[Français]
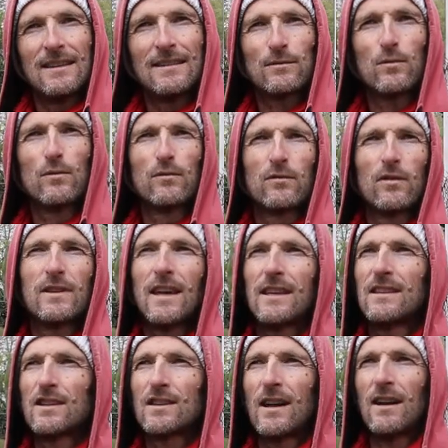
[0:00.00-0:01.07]
il se trouve qu'il y a
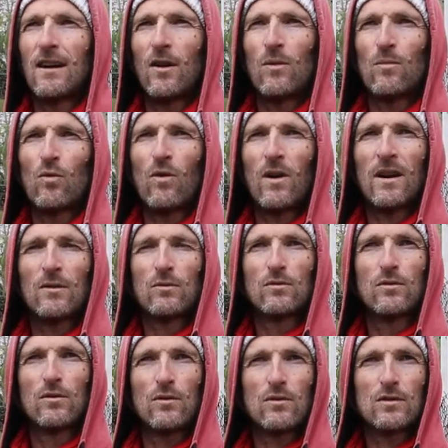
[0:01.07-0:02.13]
déjà un mois ou
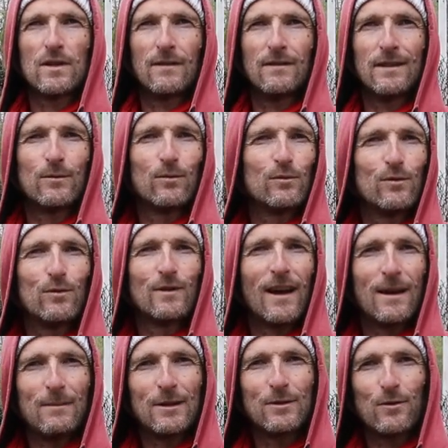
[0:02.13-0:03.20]
deux, j'avais toute une
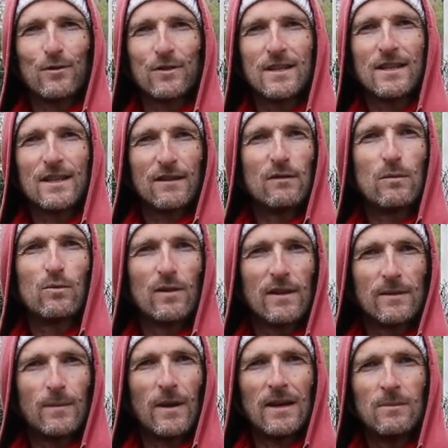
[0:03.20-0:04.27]
dramaturgie que j'avais pu
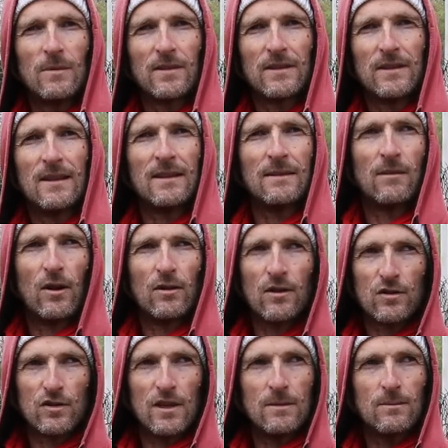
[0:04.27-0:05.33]
expérimenter, un
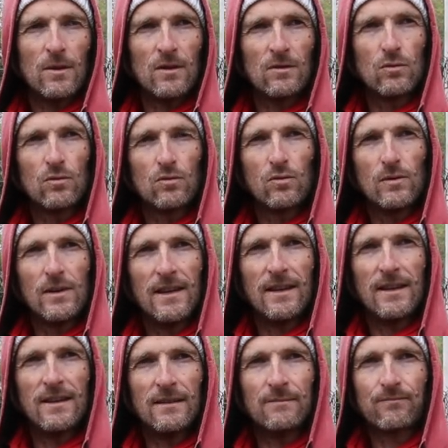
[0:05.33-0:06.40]
enchaînement de tous
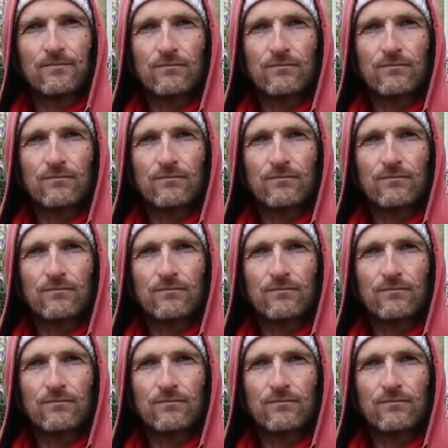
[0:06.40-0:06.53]
les...